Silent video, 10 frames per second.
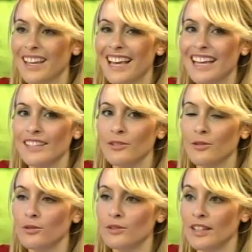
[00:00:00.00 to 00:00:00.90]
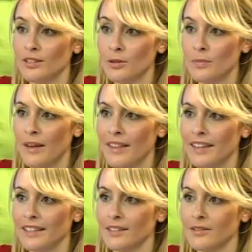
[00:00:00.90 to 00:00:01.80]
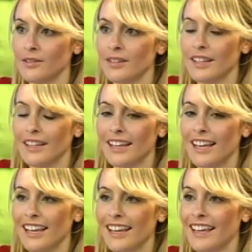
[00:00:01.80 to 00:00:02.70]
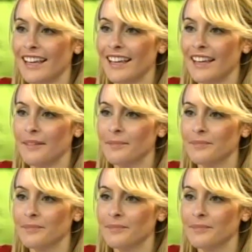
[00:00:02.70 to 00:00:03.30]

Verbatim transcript: esos, esos padres, ¿no? Que